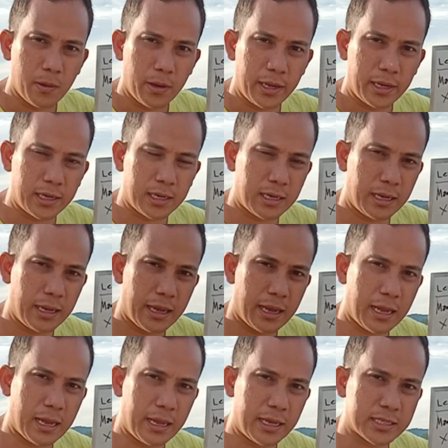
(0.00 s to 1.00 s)
In,
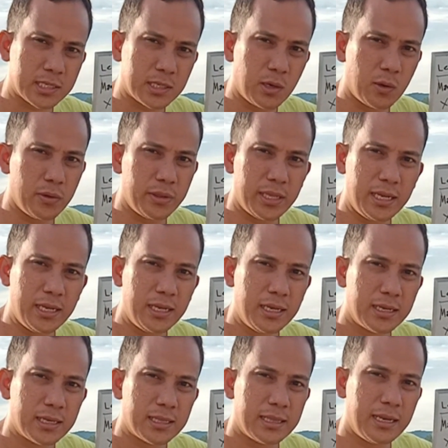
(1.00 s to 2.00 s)
uh, excluding
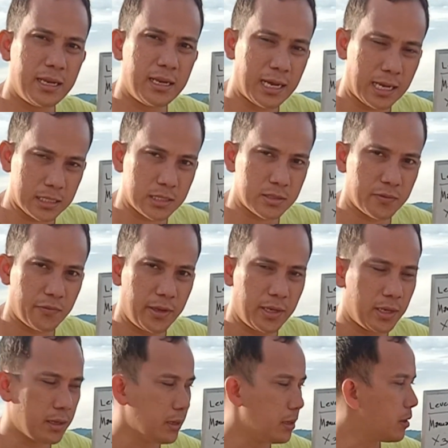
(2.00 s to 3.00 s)
the gas fee.
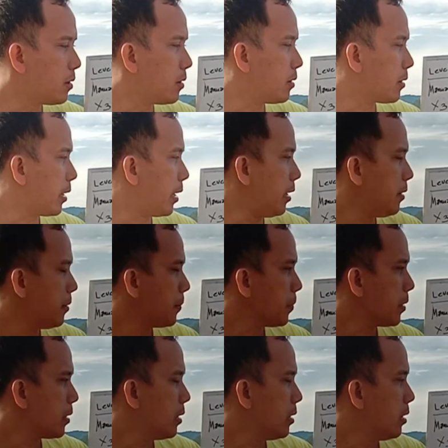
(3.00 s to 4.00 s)
Okay?
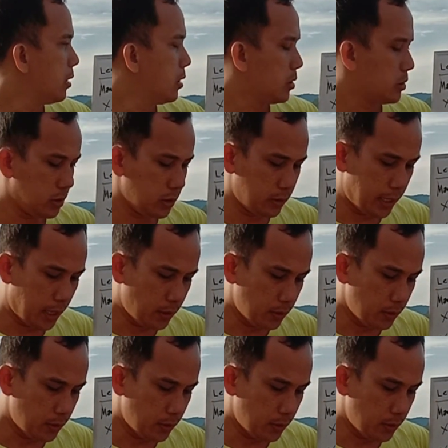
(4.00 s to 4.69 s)
So now,